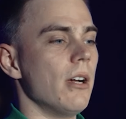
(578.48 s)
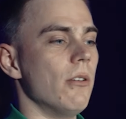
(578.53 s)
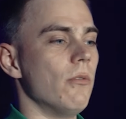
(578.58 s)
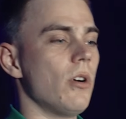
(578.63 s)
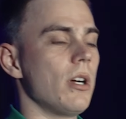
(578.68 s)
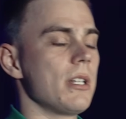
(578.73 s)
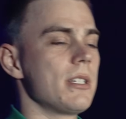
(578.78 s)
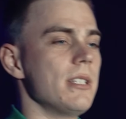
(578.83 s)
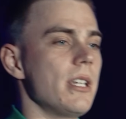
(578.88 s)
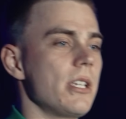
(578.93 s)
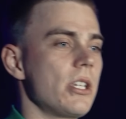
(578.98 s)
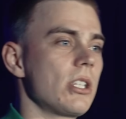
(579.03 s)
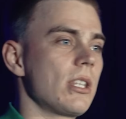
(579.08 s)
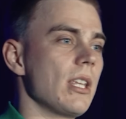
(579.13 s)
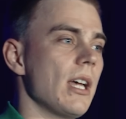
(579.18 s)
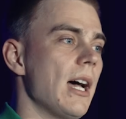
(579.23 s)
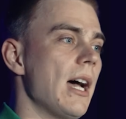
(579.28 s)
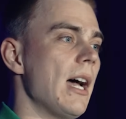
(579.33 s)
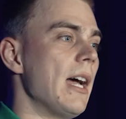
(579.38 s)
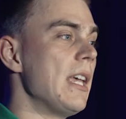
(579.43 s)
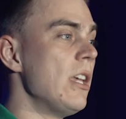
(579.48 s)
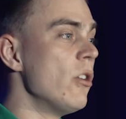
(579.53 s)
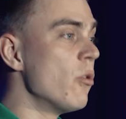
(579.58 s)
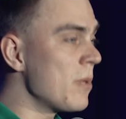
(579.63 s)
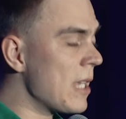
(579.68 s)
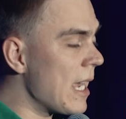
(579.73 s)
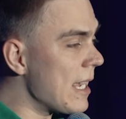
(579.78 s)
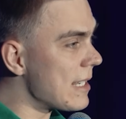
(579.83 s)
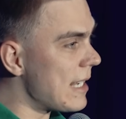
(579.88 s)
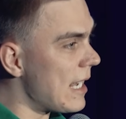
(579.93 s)
Вот, значит, а, и у
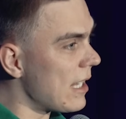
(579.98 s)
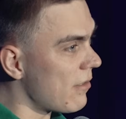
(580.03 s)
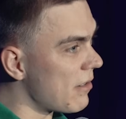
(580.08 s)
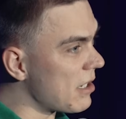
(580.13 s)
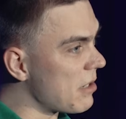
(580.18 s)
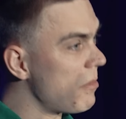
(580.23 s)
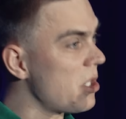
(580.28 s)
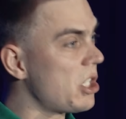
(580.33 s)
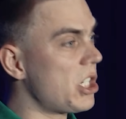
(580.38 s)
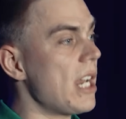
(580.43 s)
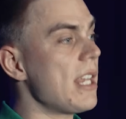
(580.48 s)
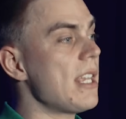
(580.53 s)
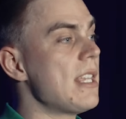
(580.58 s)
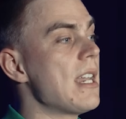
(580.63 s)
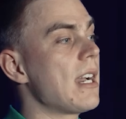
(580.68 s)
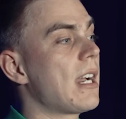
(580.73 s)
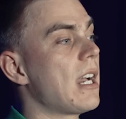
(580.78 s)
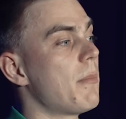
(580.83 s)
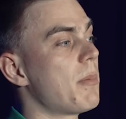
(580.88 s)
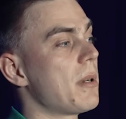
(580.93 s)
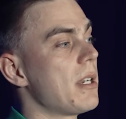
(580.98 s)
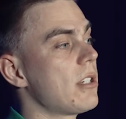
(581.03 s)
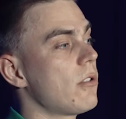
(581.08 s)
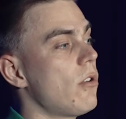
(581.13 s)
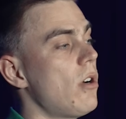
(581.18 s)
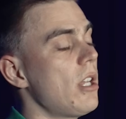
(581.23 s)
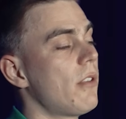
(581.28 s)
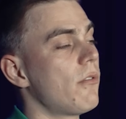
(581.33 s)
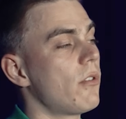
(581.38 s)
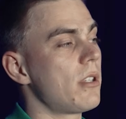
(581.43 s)
меня из-за этого смешение некое
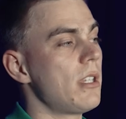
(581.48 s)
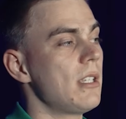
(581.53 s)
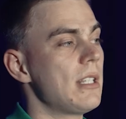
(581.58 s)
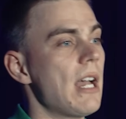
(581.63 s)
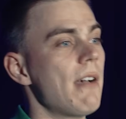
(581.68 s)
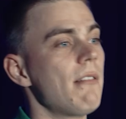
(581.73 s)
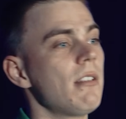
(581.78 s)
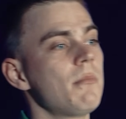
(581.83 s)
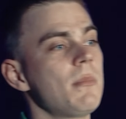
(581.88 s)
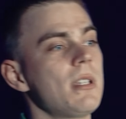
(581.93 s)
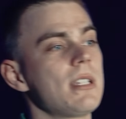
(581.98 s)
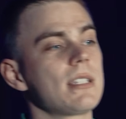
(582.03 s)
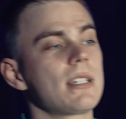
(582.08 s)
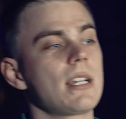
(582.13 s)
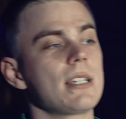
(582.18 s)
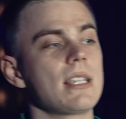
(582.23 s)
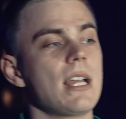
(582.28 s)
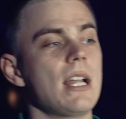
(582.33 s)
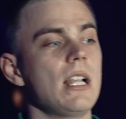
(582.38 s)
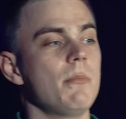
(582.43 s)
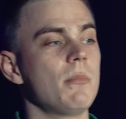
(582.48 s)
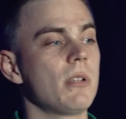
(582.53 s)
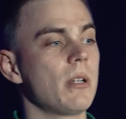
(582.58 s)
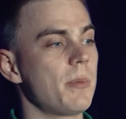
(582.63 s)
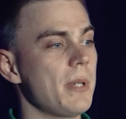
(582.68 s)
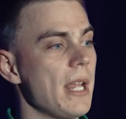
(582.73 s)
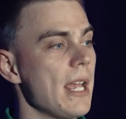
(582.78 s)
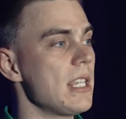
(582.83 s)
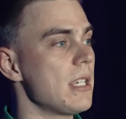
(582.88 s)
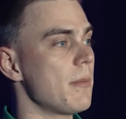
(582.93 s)
происходит. Вот недавно мне заказали
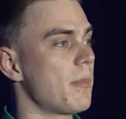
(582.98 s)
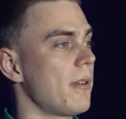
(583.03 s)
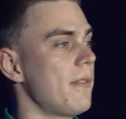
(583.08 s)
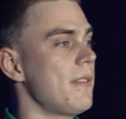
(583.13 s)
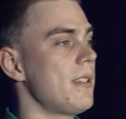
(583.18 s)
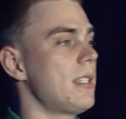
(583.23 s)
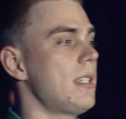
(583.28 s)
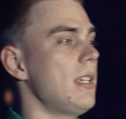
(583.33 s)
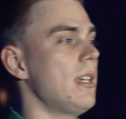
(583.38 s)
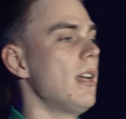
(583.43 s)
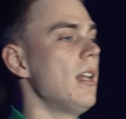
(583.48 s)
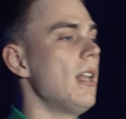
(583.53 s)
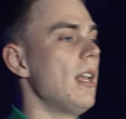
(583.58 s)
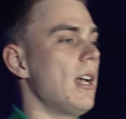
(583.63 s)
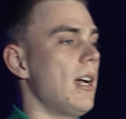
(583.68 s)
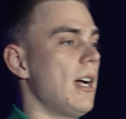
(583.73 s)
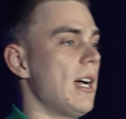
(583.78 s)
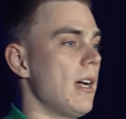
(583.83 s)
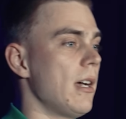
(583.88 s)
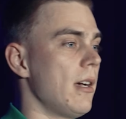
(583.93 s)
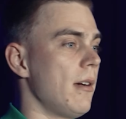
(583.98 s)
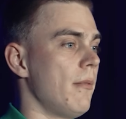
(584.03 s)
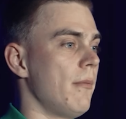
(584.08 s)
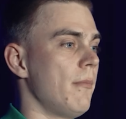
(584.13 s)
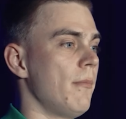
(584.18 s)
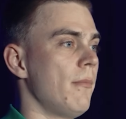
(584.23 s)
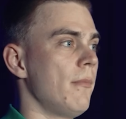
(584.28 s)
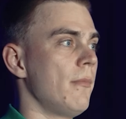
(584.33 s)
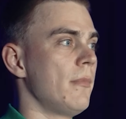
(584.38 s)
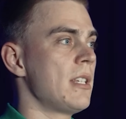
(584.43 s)
мероприятие провести, а,
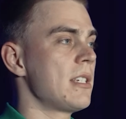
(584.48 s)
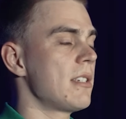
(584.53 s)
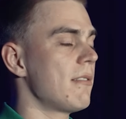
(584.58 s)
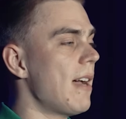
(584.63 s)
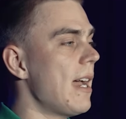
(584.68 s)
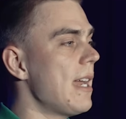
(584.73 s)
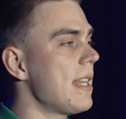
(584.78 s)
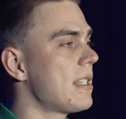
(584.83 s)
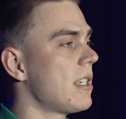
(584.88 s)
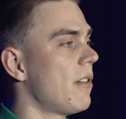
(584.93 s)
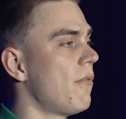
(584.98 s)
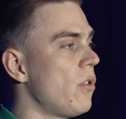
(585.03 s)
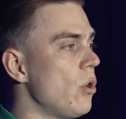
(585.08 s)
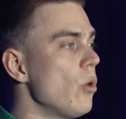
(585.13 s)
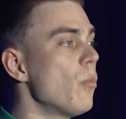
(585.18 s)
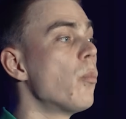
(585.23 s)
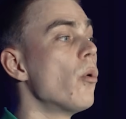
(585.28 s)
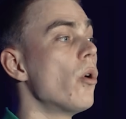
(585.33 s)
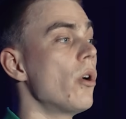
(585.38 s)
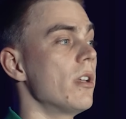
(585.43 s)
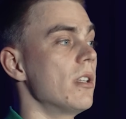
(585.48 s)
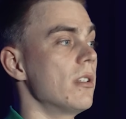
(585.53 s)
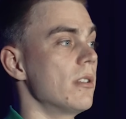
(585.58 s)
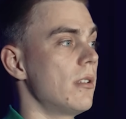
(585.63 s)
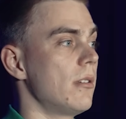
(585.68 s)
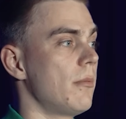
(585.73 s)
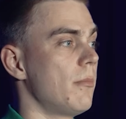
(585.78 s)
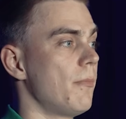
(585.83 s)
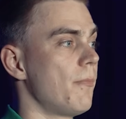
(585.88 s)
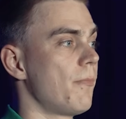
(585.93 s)
называется
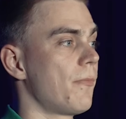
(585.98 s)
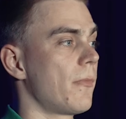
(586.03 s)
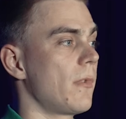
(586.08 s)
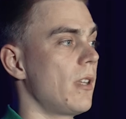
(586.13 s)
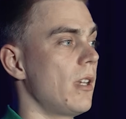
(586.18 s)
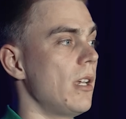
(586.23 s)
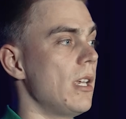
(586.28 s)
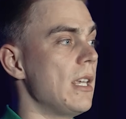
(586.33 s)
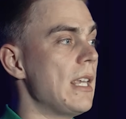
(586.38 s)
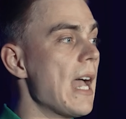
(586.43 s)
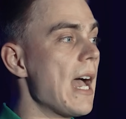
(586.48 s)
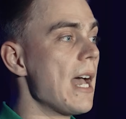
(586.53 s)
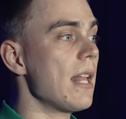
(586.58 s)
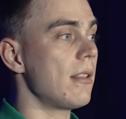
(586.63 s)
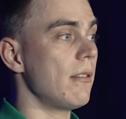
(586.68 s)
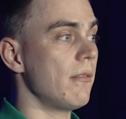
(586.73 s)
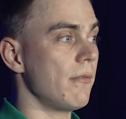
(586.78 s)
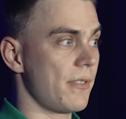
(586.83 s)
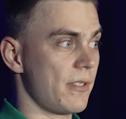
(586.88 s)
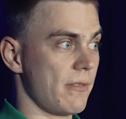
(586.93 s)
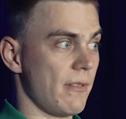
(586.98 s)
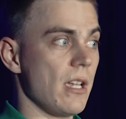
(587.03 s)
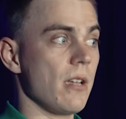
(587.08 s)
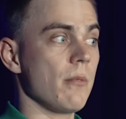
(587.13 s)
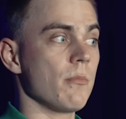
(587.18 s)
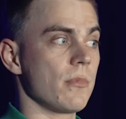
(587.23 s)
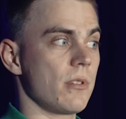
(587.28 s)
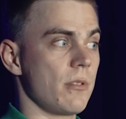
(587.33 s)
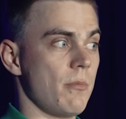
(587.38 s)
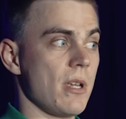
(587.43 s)
Viewpoint. я в
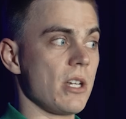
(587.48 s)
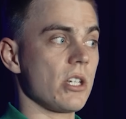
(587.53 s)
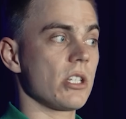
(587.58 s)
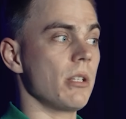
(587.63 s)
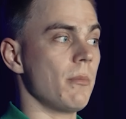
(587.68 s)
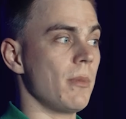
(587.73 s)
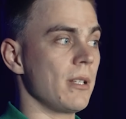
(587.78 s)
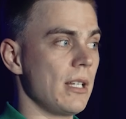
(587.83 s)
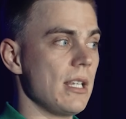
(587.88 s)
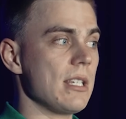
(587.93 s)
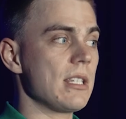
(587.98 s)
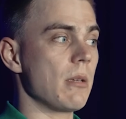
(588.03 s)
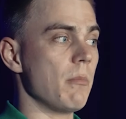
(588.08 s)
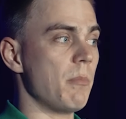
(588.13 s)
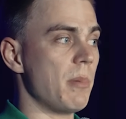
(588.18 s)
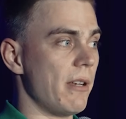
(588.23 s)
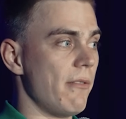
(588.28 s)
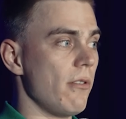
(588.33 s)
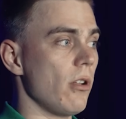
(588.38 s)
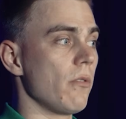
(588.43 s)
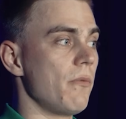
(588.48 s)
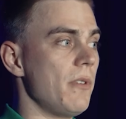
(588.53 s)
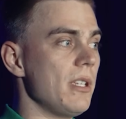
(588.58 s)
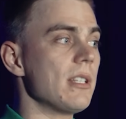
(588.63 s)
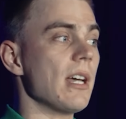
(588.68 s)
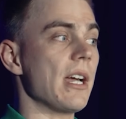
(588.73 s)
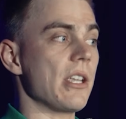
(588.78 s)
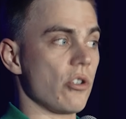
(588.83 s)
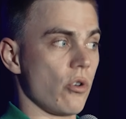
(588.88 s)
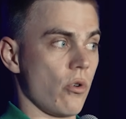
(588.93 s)
своем смешанном английском перевел
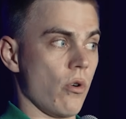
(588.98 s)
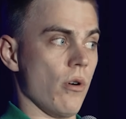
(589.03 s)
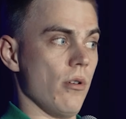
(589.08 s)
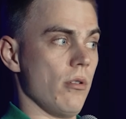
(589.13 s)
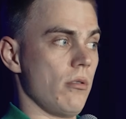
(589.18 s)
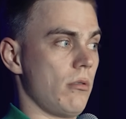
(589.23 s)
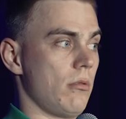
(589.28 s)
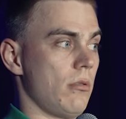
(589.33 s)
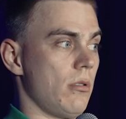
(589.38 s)
вид очко.